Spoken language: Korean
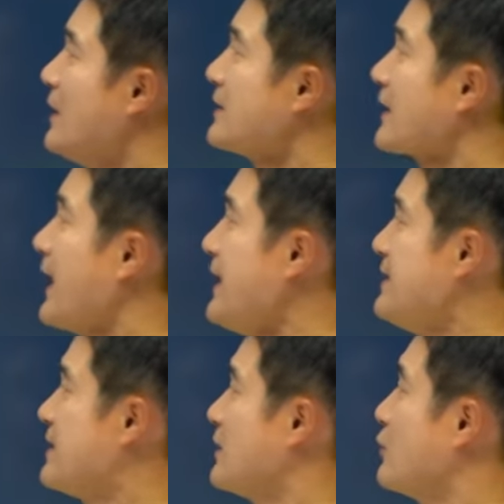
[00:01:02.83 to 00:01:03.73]
자,
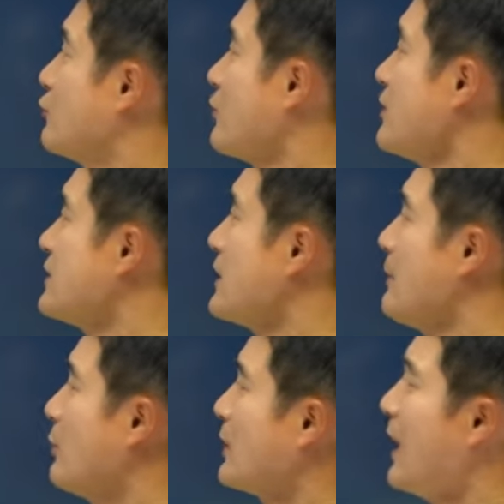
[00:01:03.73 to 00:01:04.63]
gaze, 뚫어지게
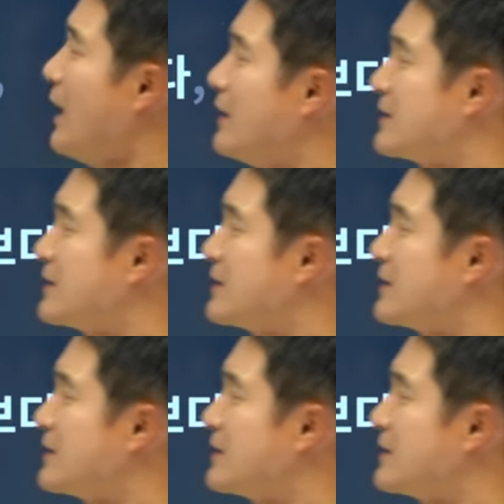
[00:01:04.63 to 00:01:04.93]
보다.